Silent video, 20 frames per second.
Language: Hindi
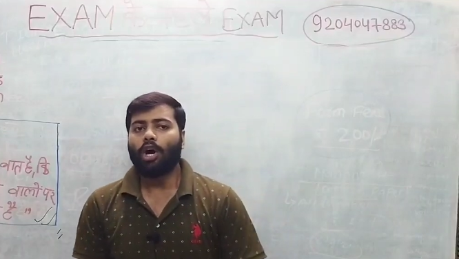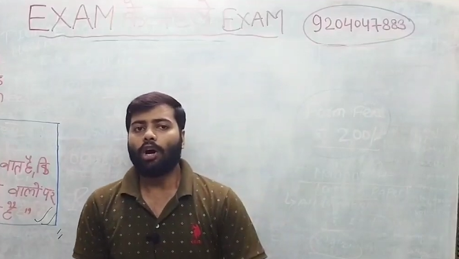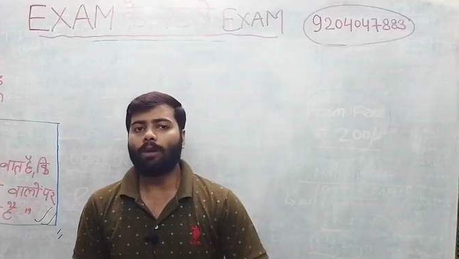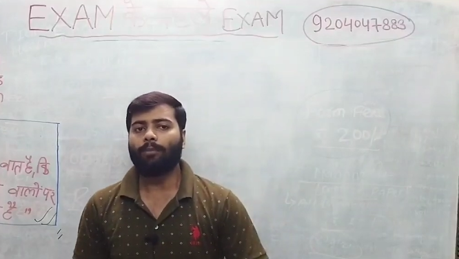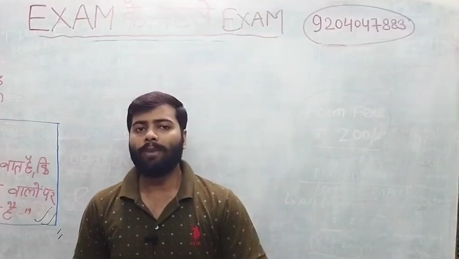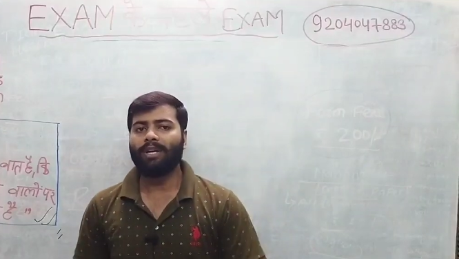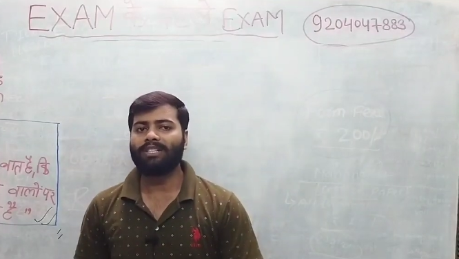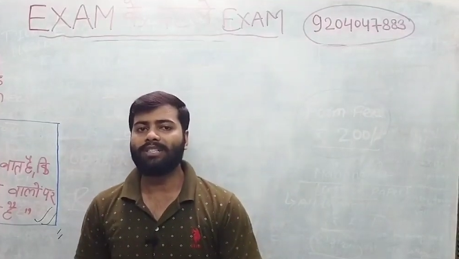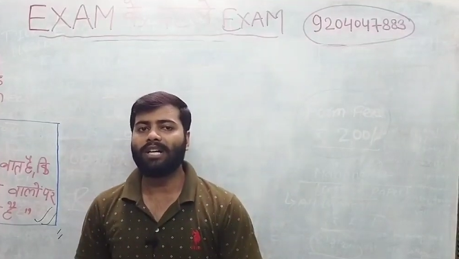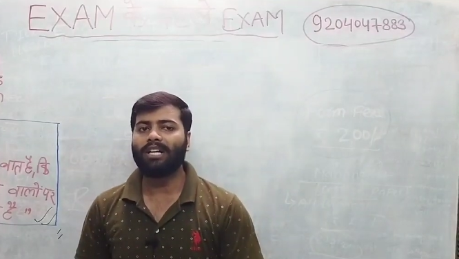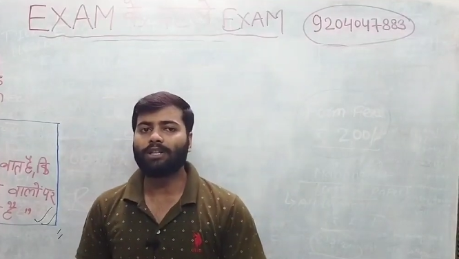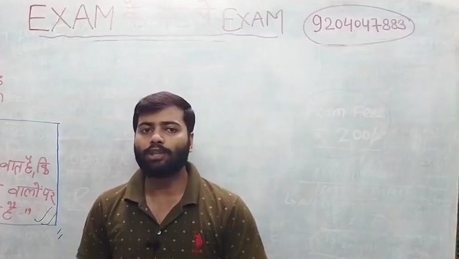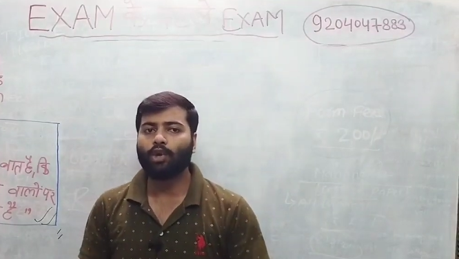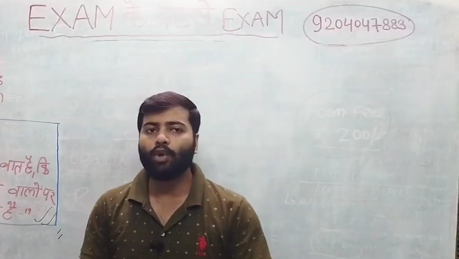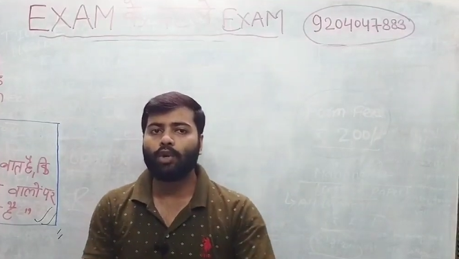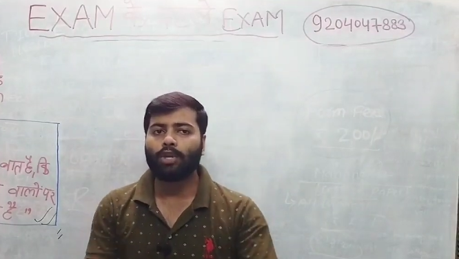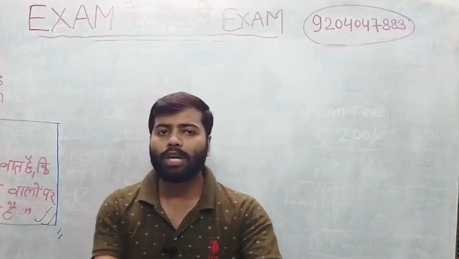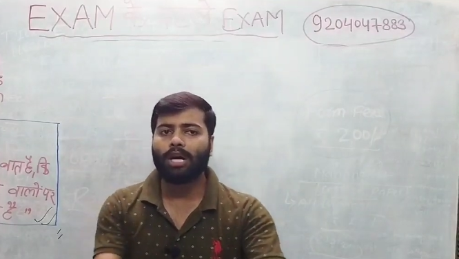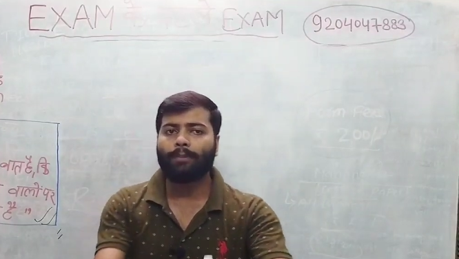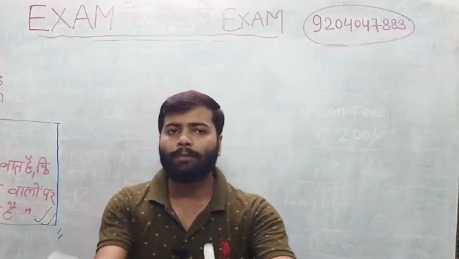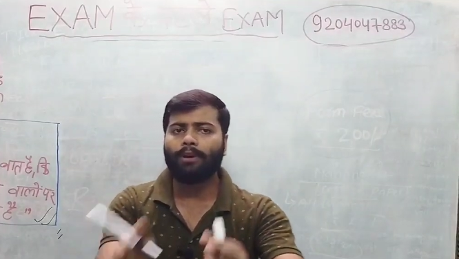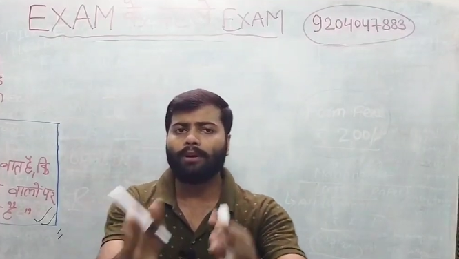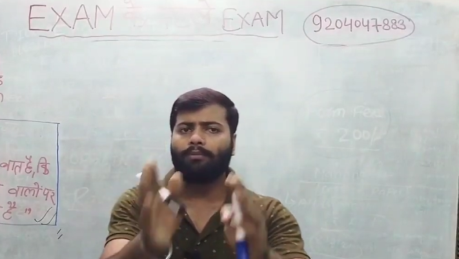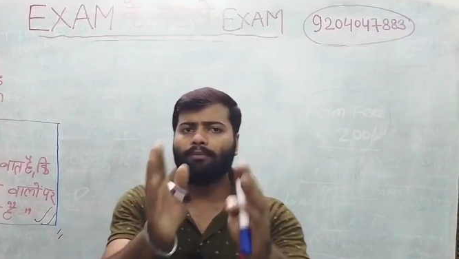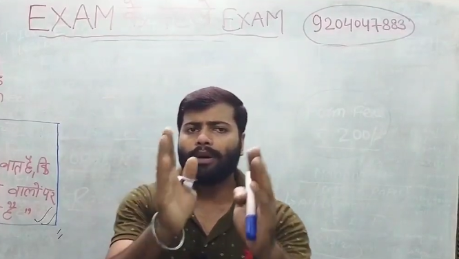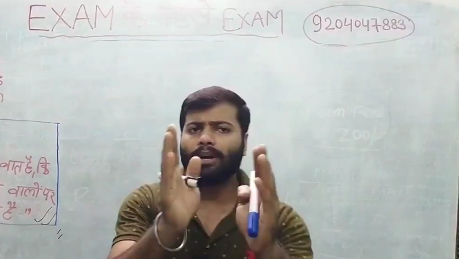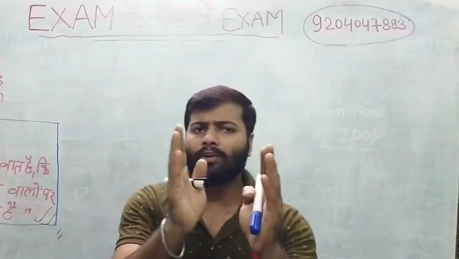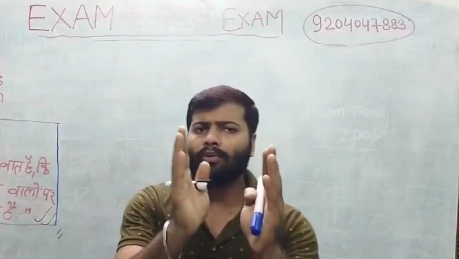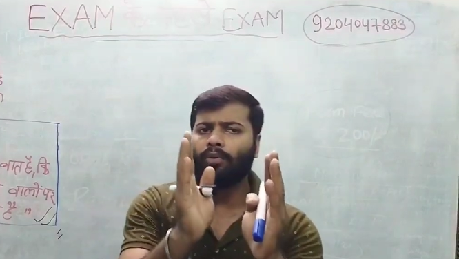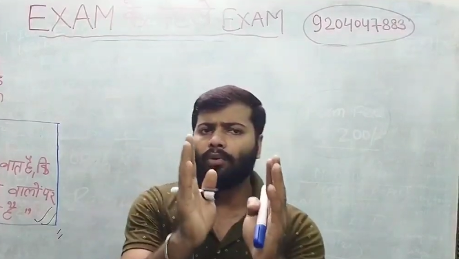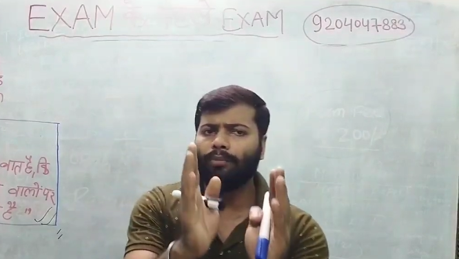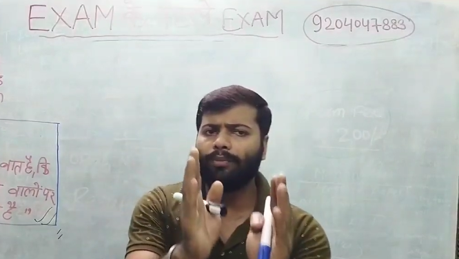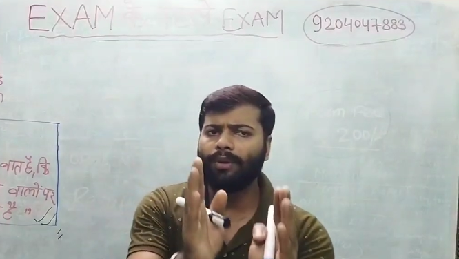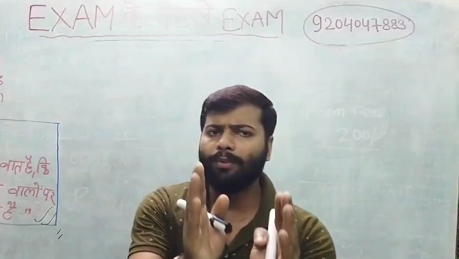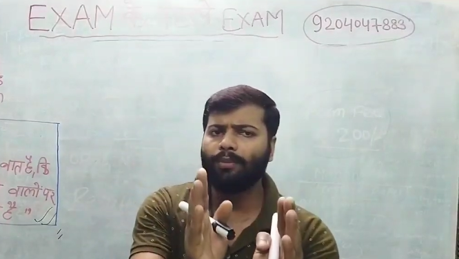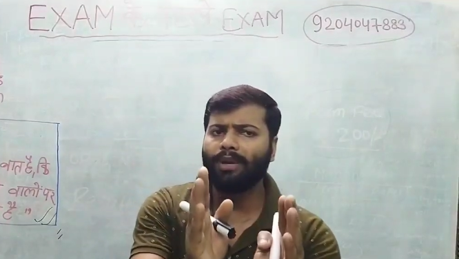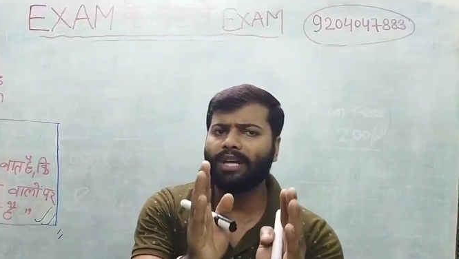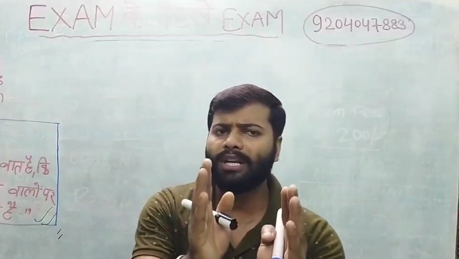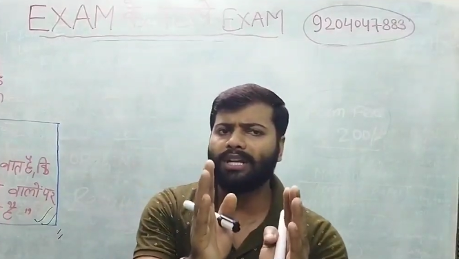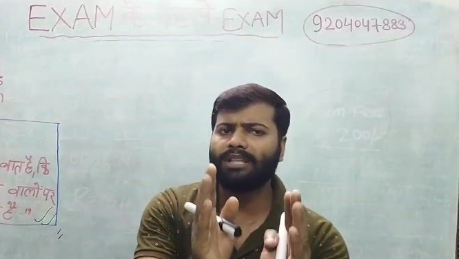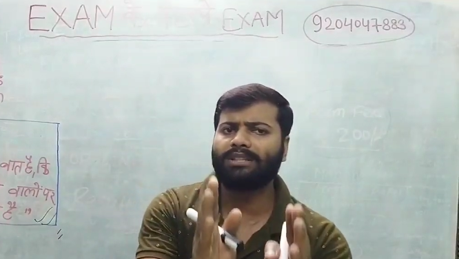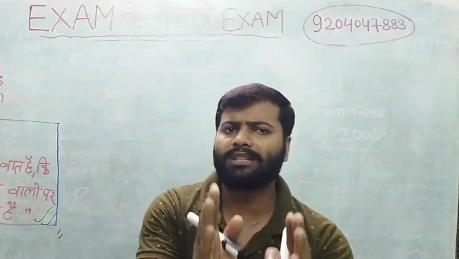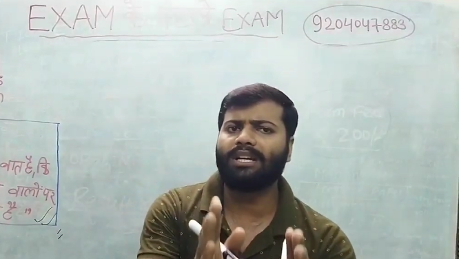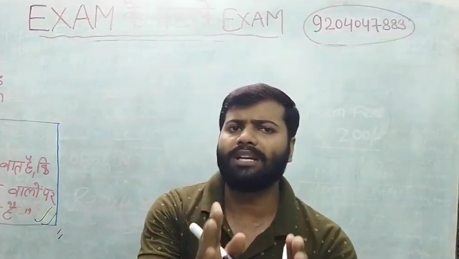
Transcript: और मैं जानता हूं कि आप लोग बखूबी मेहनत